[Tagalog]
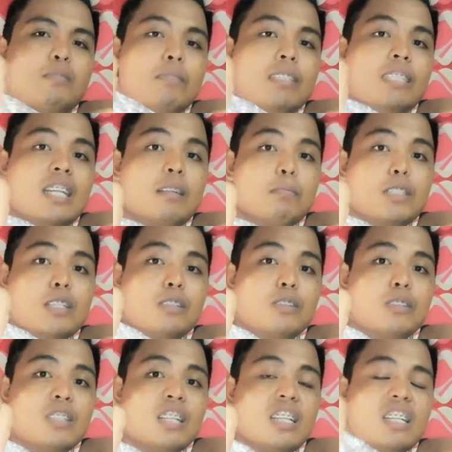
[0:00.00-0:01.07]
Masarap siya
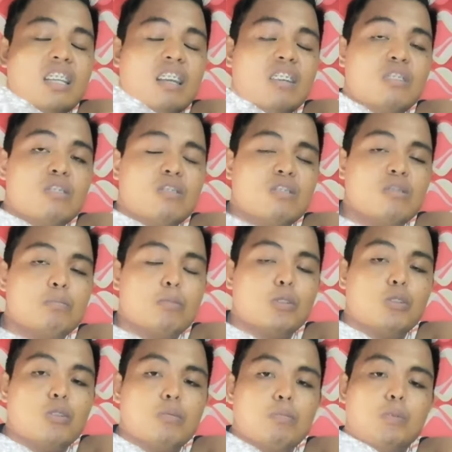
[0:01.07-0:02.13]
totally, ano,
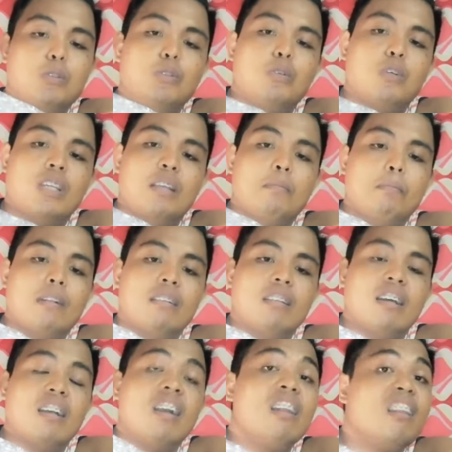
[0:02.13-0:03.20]
putok-putok yung
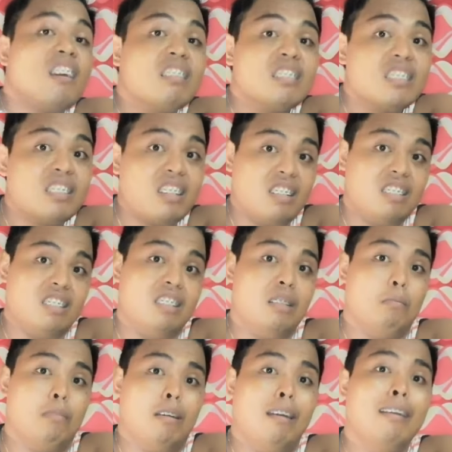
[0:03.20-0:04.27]
pantanggal ng stress.
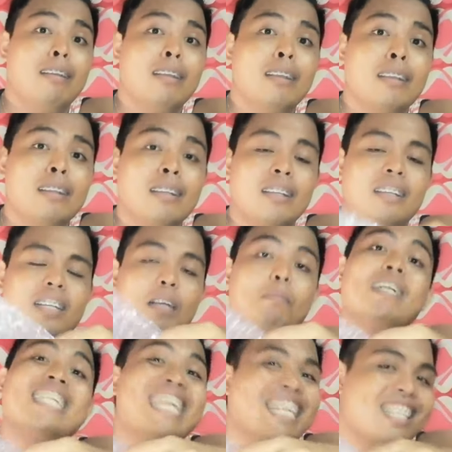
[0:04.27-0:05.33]

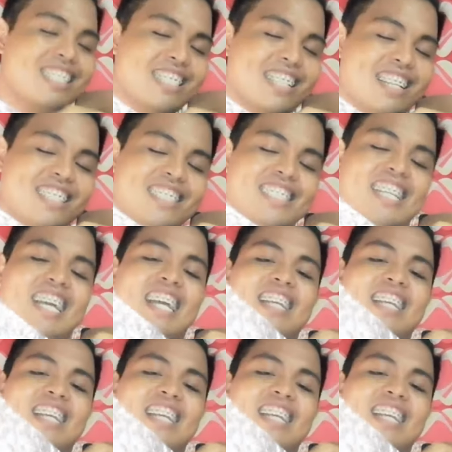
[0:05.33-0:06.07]
Pagka-stress.